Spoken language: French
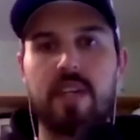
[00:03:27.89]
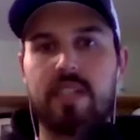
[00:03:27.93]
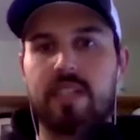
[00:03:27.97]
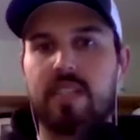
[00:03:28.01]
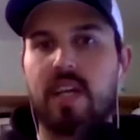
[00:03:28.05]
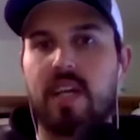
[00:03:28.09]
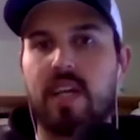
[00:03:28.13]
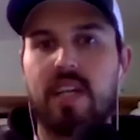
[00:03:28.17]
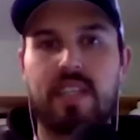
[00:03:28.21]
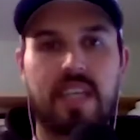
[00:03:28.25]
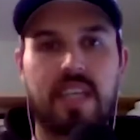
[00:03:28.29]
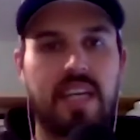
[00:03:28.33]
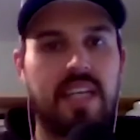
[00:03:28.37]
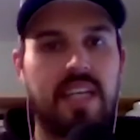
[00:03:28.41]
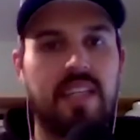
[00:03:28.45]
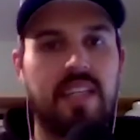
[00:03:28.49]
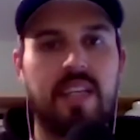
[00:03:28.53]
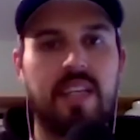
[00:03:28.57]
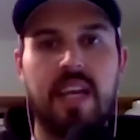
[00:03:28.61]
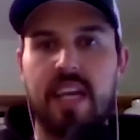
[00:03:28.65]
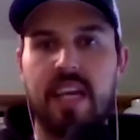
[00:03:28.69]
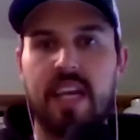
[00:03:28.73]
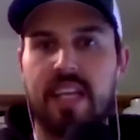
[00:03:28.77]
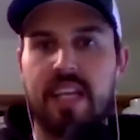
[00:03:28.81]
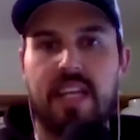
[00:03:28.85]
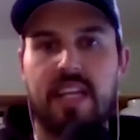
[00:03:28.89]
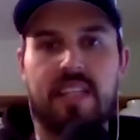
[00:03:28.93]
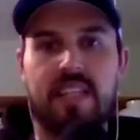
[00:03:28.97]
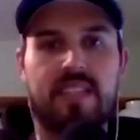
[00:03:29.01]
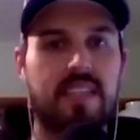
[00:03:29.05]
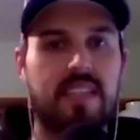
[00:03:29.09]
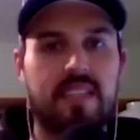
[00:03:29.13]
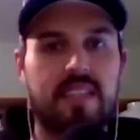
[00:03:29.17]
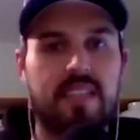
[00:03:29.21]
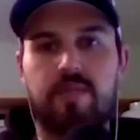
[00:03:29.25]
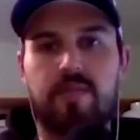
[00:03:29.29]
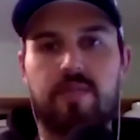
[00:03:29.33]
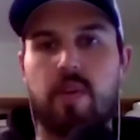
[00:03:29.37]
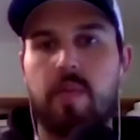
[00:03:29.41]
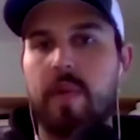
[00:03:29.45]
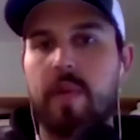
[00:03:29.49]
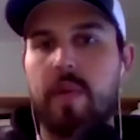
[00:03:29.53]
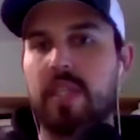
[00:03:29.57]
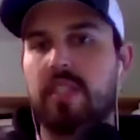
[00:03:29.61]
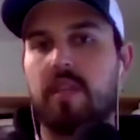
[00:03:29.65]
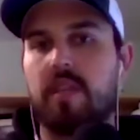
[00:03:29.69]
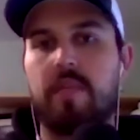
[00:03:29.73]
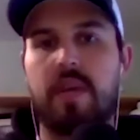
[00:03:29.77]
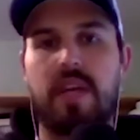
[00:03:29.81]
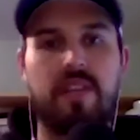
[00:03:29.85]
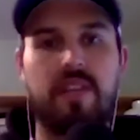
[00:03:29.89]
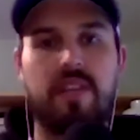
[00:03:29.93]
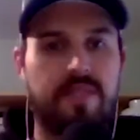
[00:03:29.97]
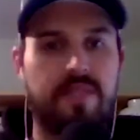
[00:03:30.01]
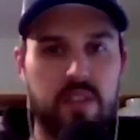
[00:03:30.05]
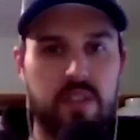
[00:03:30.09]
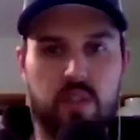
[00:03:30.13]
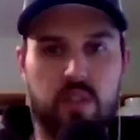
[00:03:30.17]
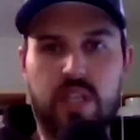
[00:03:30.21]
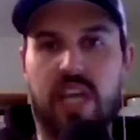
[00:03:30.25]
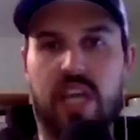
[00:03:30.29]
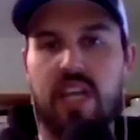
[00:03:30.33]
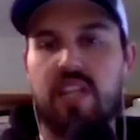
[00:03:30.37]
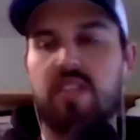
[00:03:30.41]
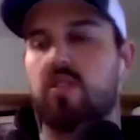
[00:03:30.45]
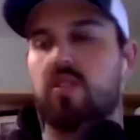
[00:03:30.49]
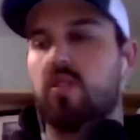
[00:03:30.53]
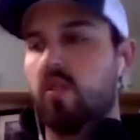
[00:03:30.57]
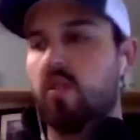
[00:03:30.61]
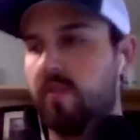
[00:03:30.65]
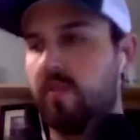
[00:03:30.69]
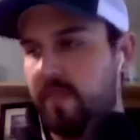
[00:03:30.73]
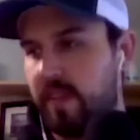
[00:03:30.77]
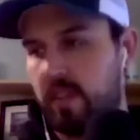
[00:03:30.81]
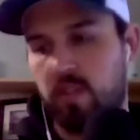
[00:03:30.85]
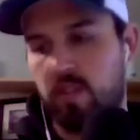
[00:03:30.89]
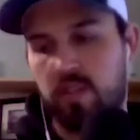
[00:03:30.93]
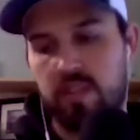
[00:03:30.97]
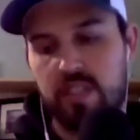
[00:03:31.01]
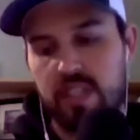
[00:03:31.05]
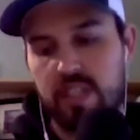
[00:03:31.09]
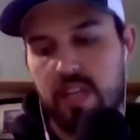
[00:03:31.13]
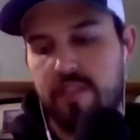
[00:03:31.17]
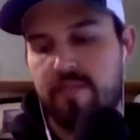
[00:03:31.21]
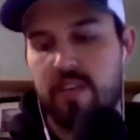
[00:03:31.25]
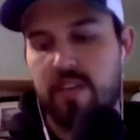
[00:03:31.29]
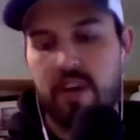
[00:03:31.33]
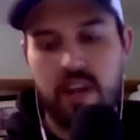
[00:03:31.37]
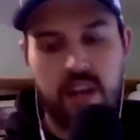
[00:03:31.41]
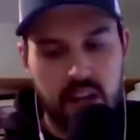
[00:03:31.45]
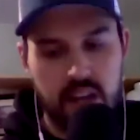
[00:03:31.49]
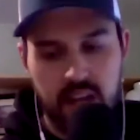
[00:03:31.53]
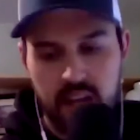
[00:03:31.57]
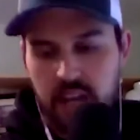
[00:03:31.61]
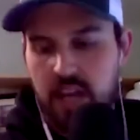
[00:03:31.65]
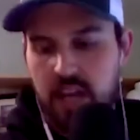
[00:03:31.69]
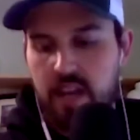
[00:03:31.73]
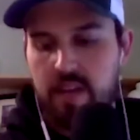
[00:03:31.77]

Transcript: Il s'entraîne 4, 5, 6 fois par semaine, fait du cardio, fait toutes ses affaires,